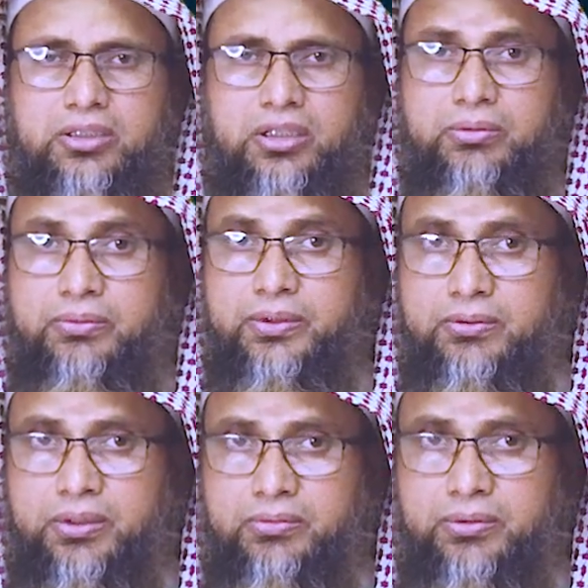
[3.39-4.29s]

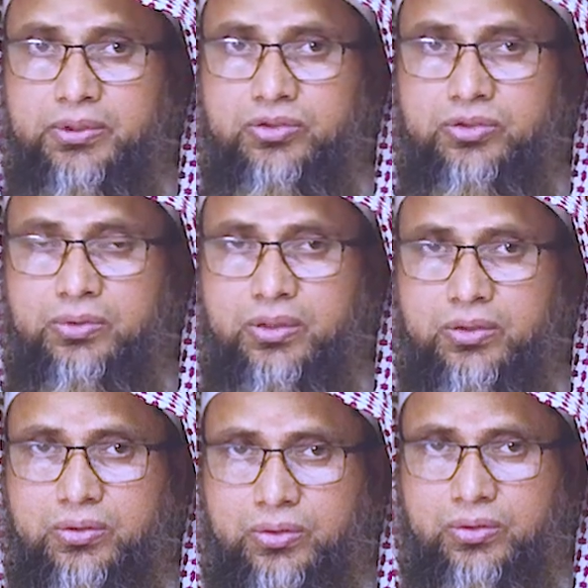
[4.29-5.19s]
স্বাভাবিকভাবে
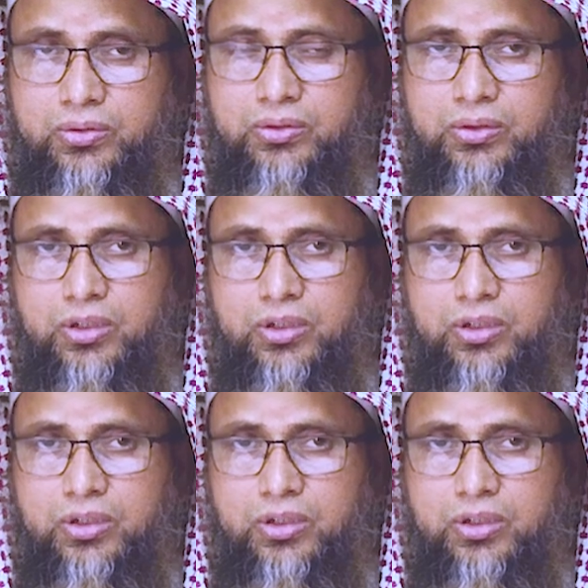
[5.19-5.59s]
মৃত্যুবরণ করুক